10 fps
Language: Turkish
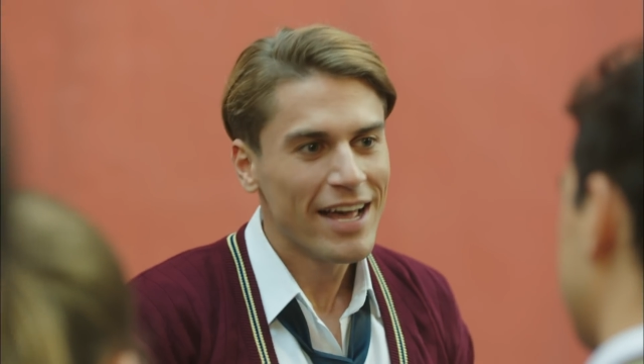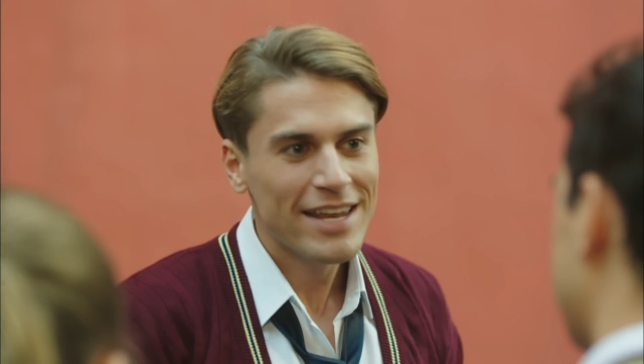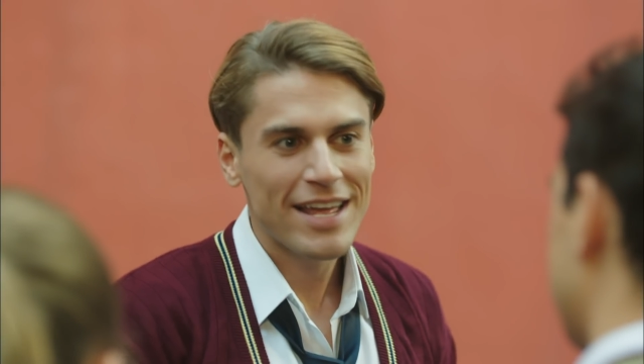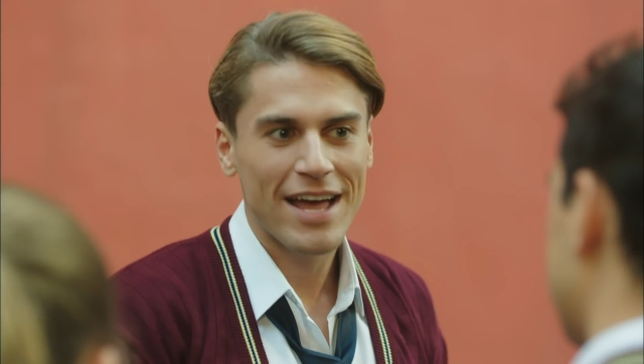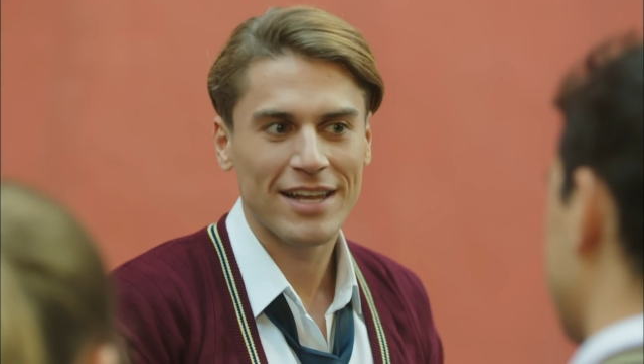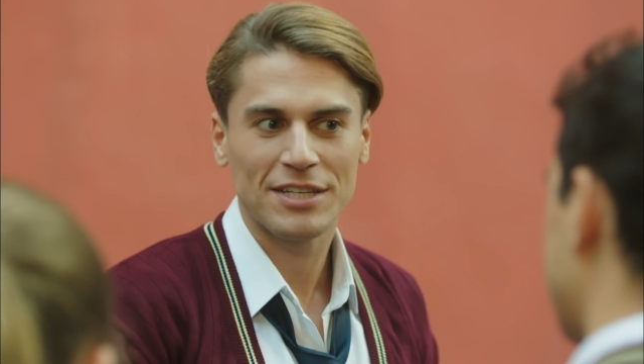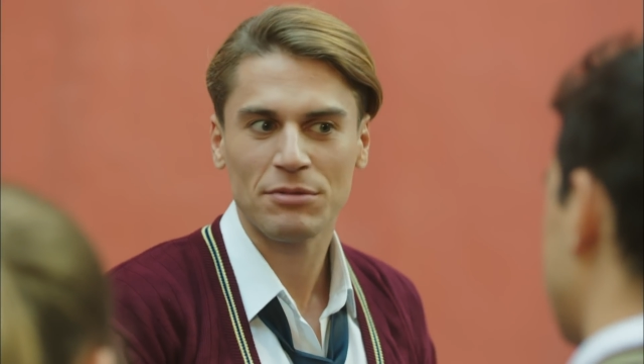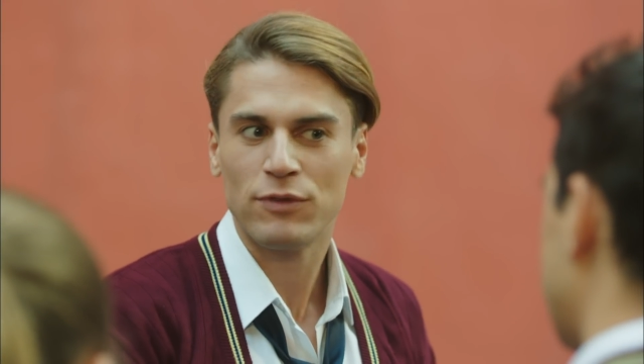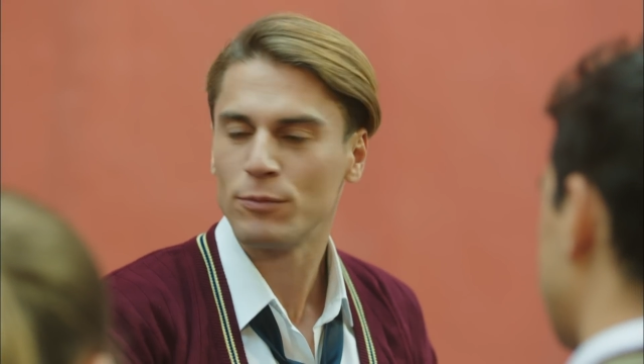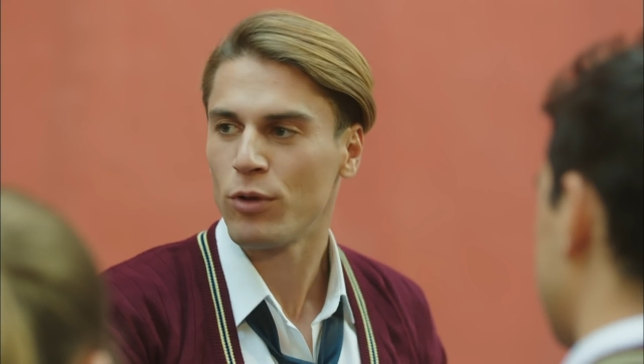Hayır yani
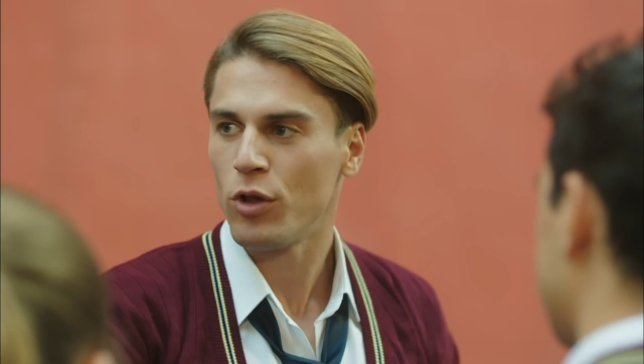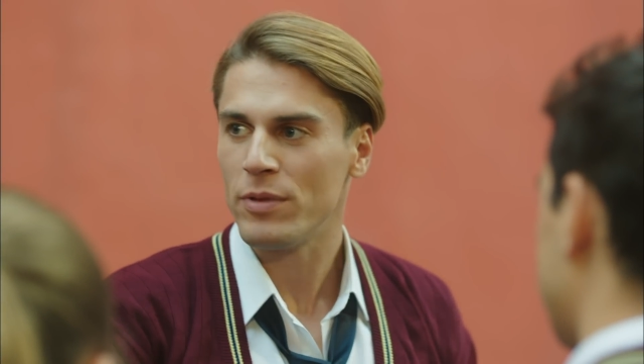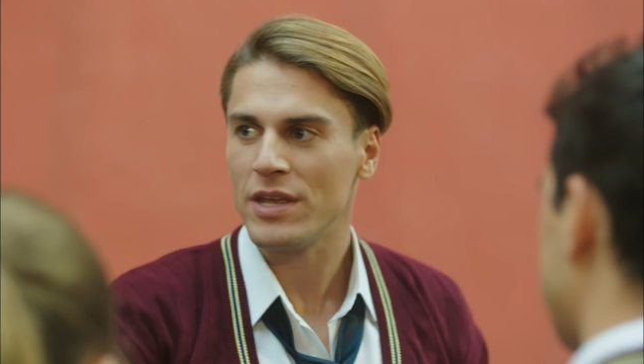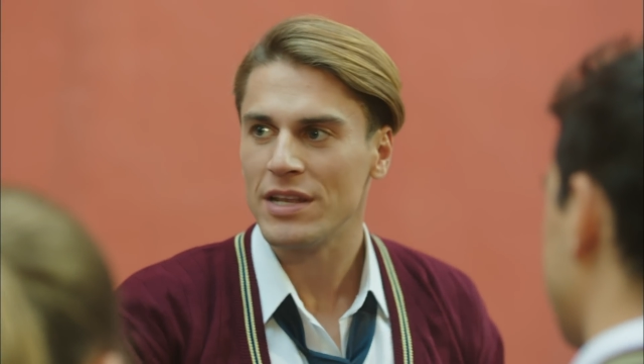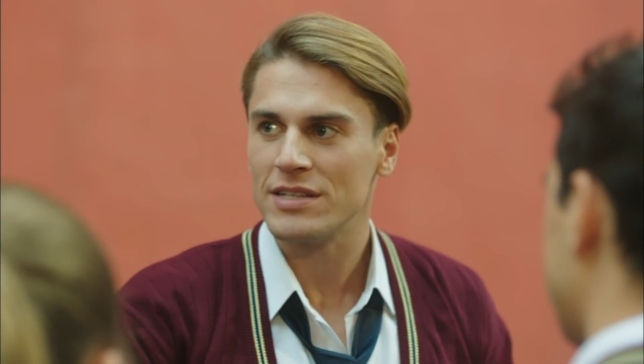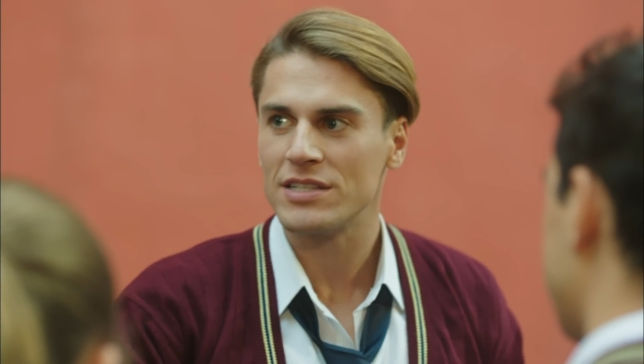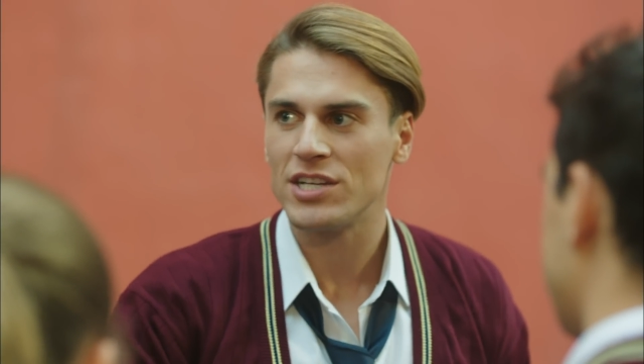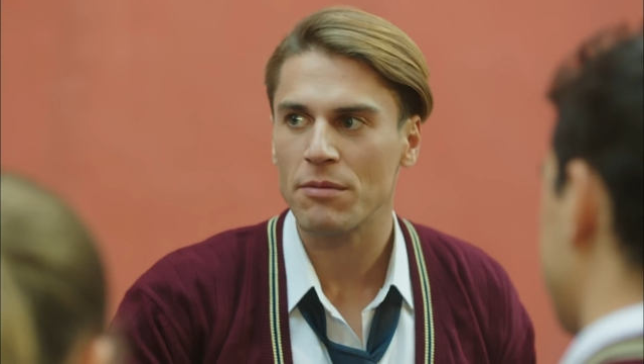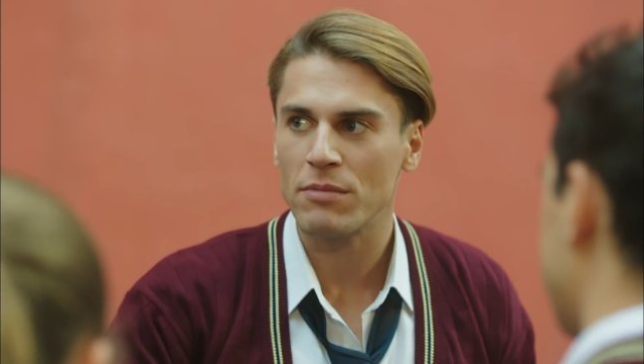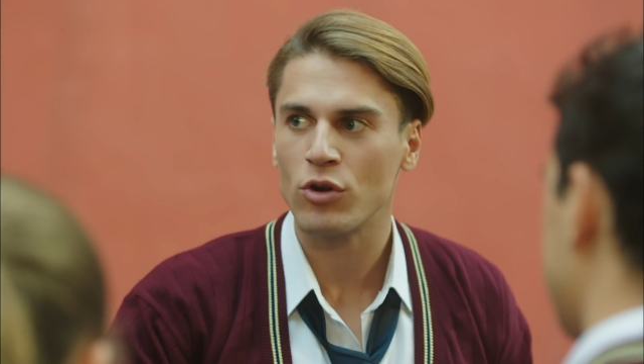şimdi futbol bilginizi
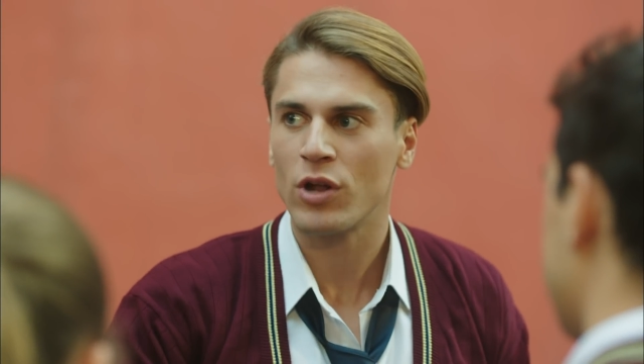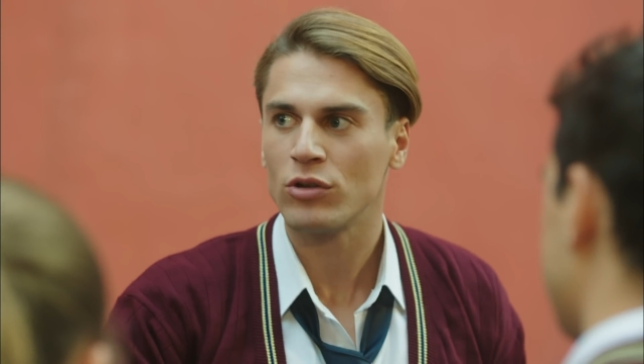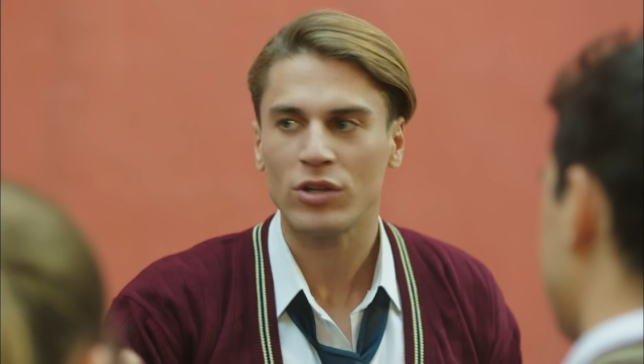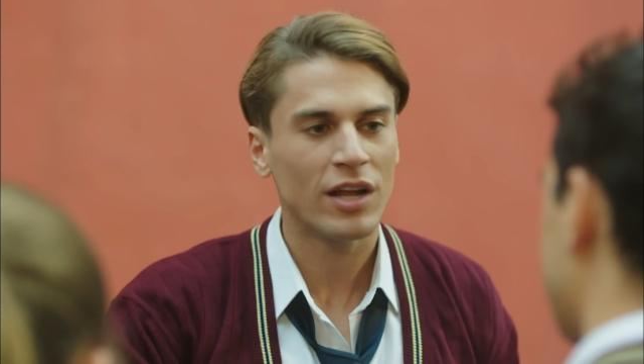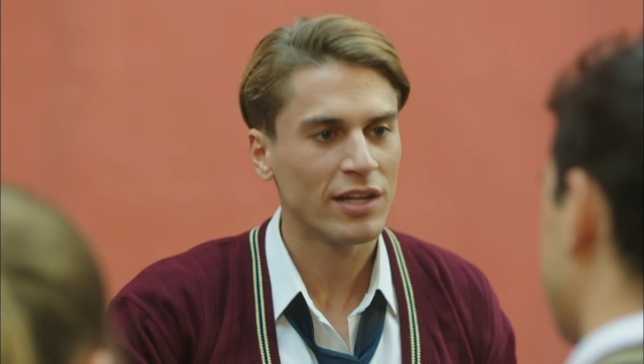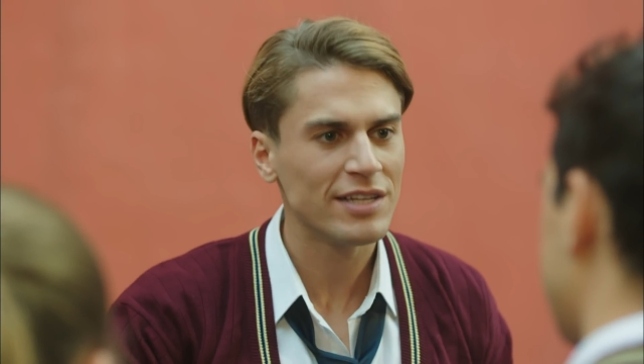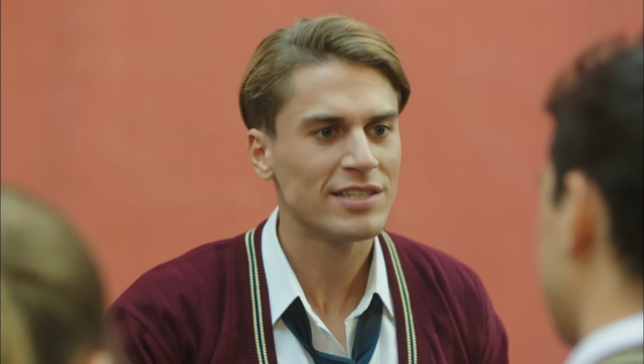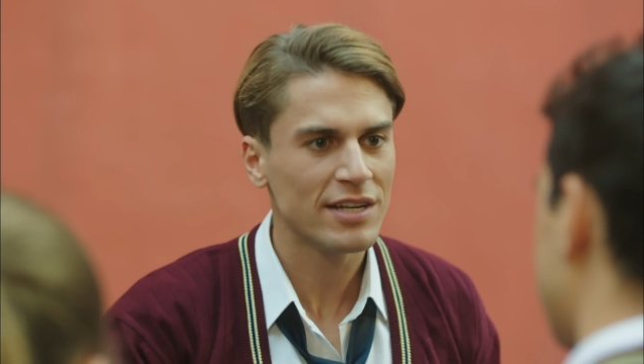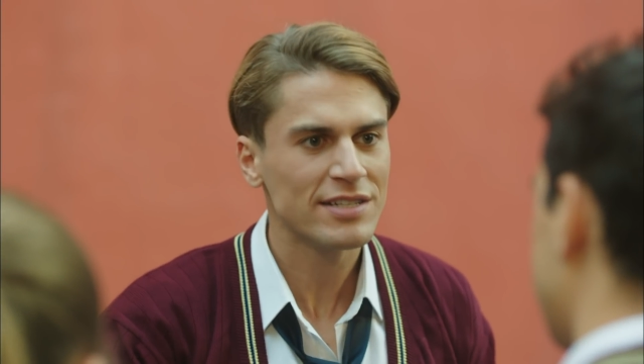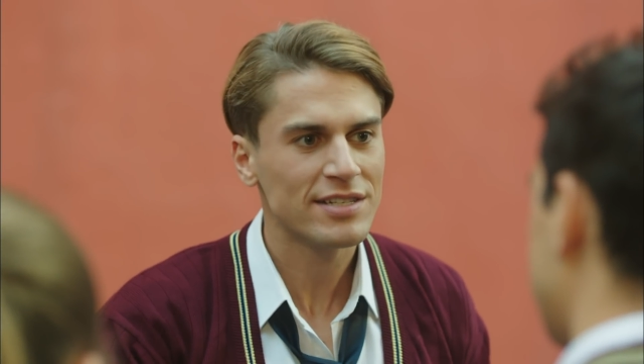çakma Ronaldo'dan
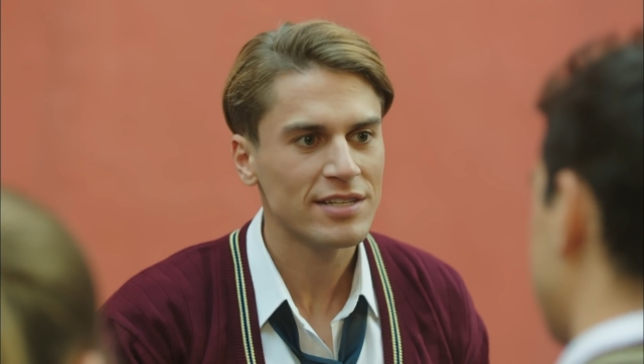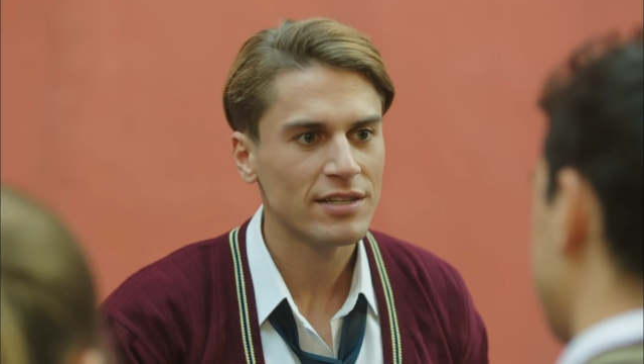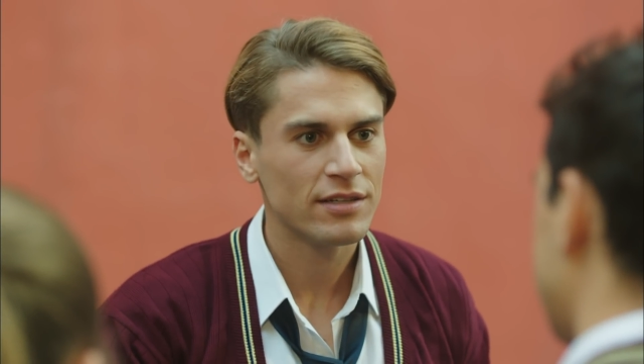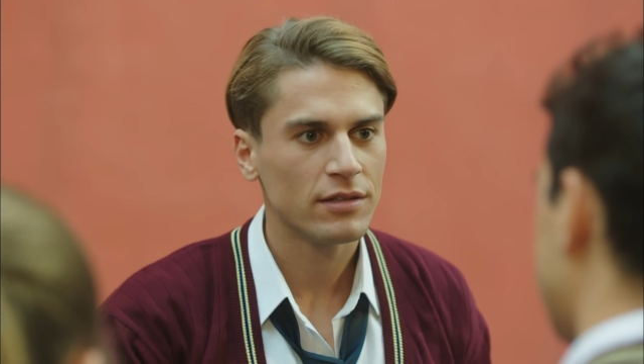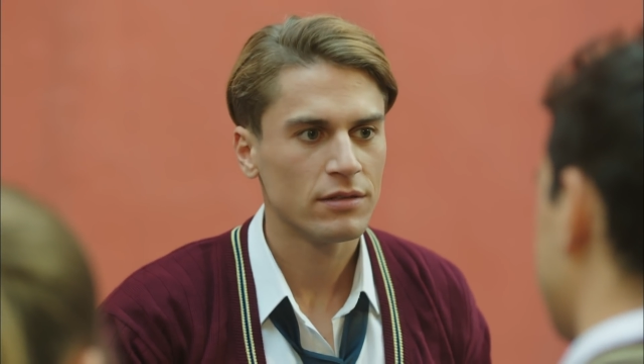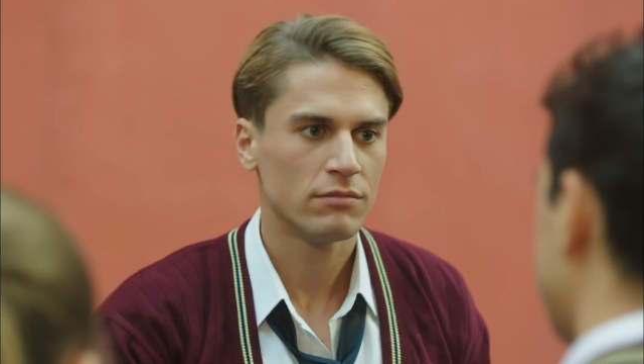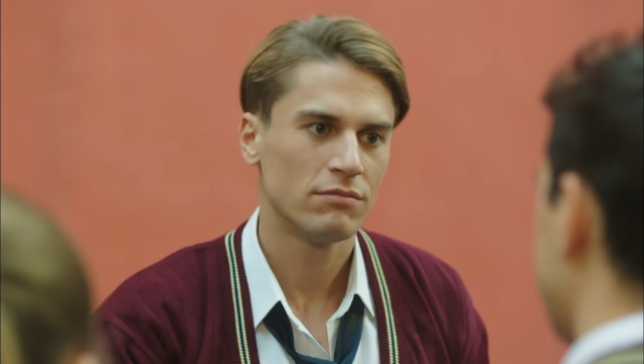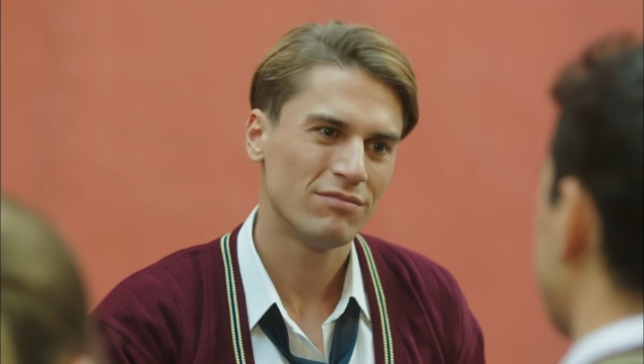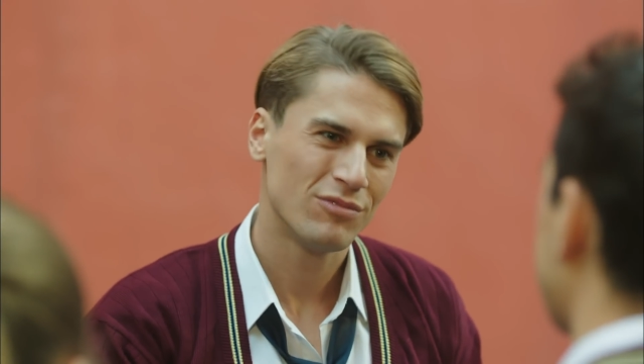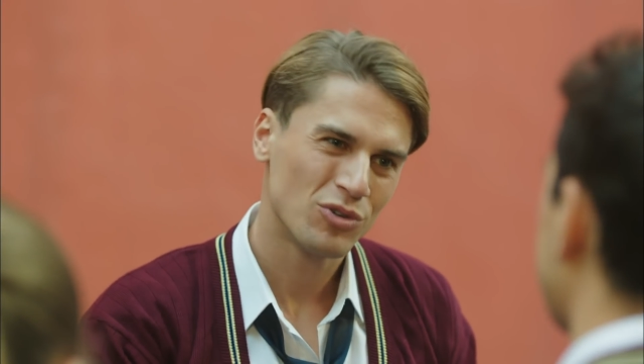aldıysanız
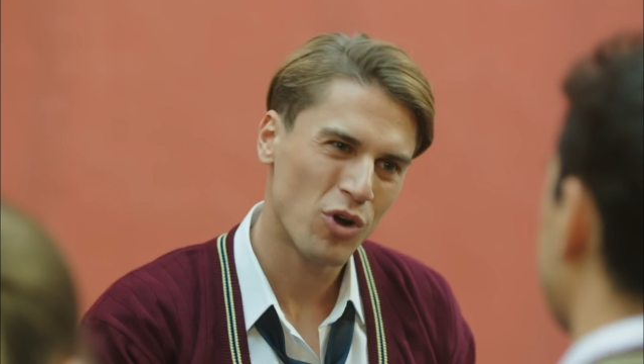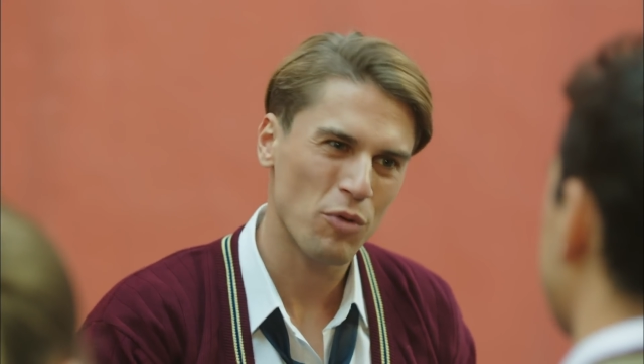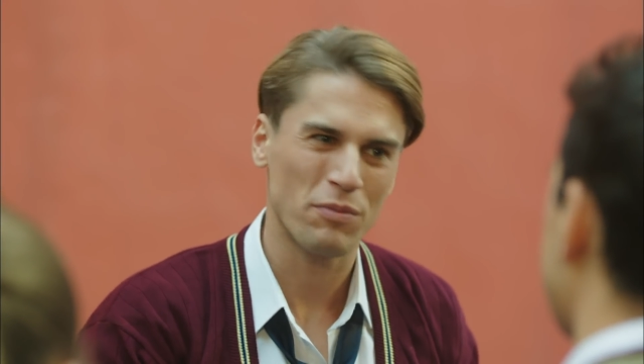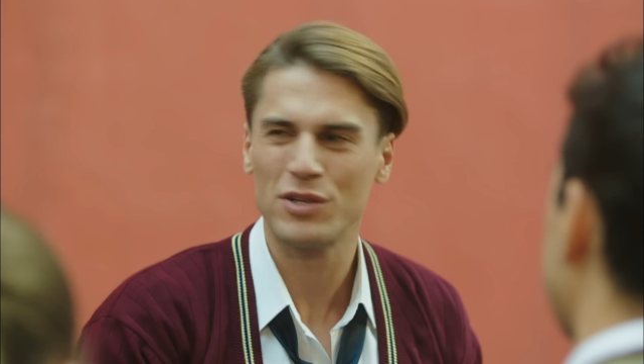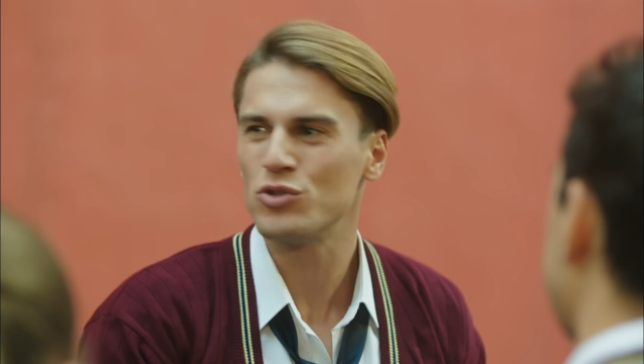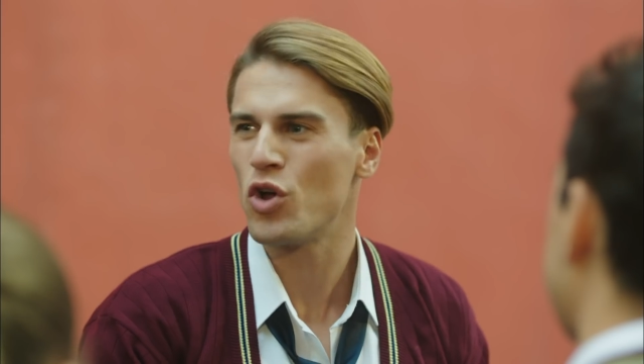korkmanız